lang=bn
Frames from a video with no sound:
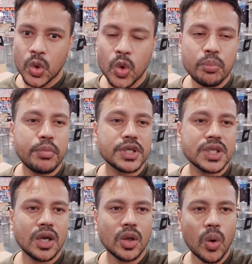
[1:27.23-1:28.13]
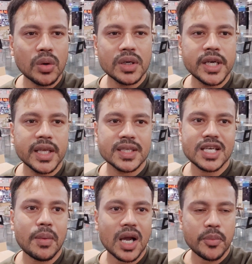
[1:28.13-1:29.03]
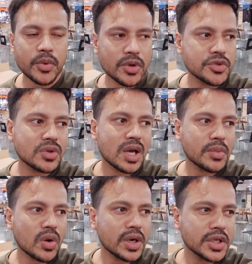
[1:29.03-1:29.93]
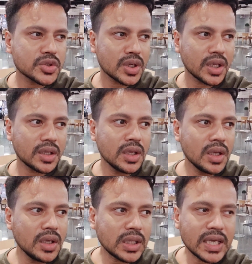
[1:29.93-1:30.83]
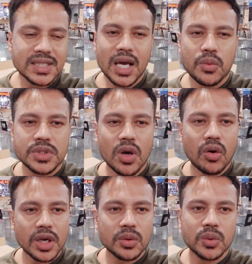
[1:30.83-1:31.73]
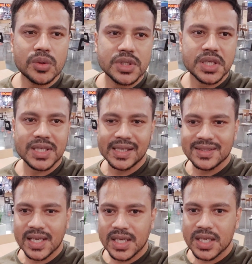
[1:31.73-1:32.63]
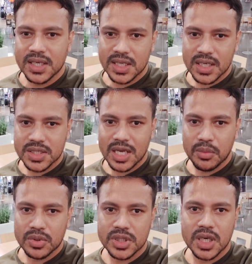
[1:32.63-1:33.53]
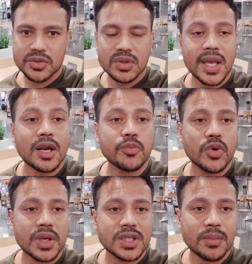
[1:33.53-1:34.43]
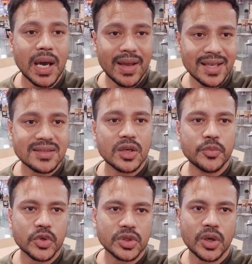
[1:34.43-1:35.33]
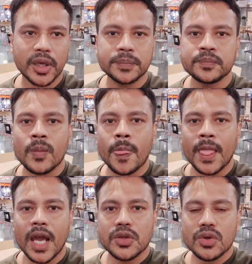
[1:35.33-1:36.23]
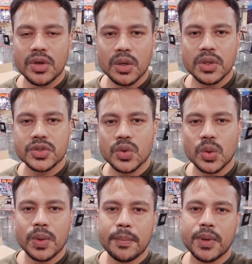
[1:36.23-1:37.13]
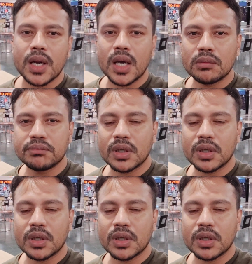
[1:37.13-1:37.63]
খুব বেশি লোড নিয়ে জামা কাপড়ের জন্য আমরা অনেকজনেই এটা ওইটা অনেকগুলো জিনিস এক্সট্রা কিনে নিয়ে আসি এবং সেটার জন্য এয়ারপোর্টে এসে ভালো হ্যাসলে পড়তে হয় এই জন্য রিকোয়েস্ট করবো আপনারা